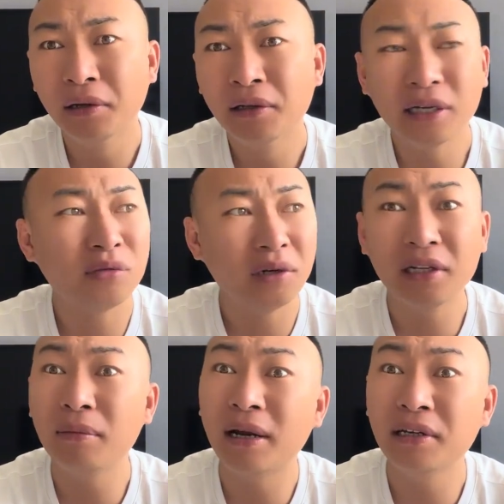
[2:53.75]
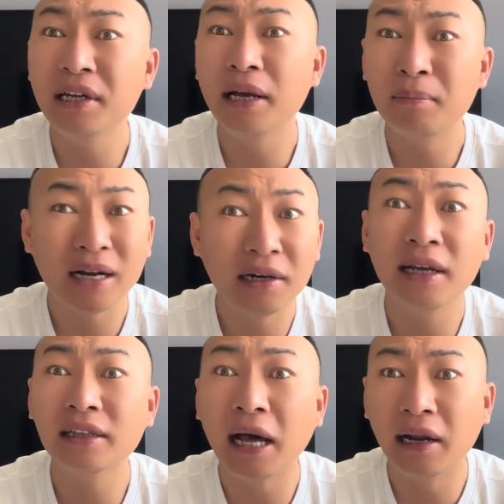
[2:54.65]
再说了，那边你也把人
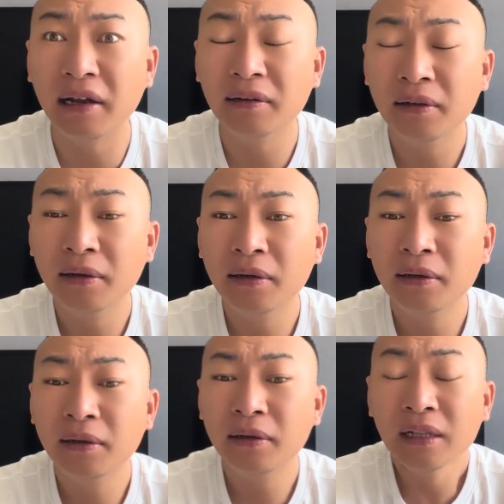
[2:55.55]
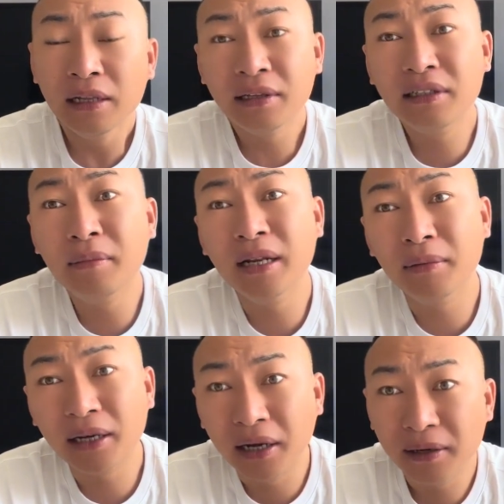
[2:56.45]
给打了，那这么的
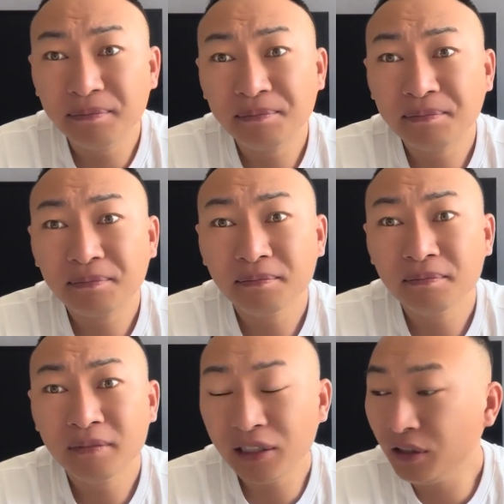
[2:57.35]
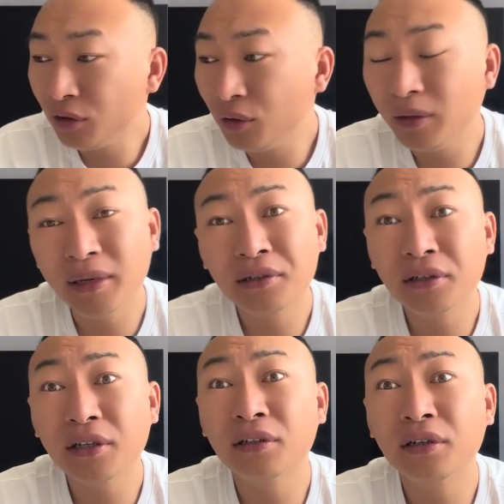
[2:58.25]
吧，哥，那你要觉得没事儿，
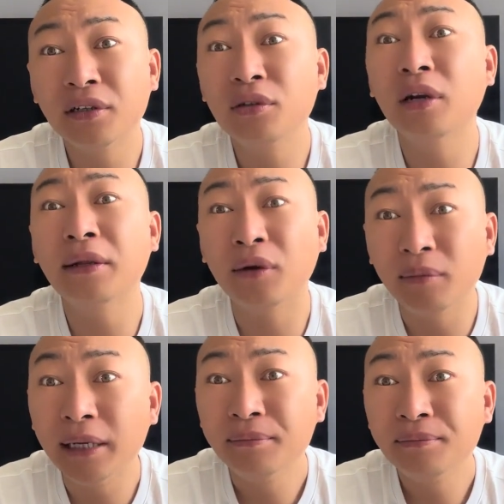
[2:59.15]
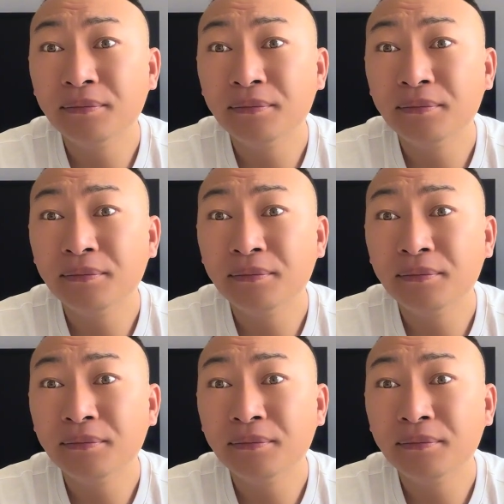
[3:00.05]
这个事儿就就拉倒吧。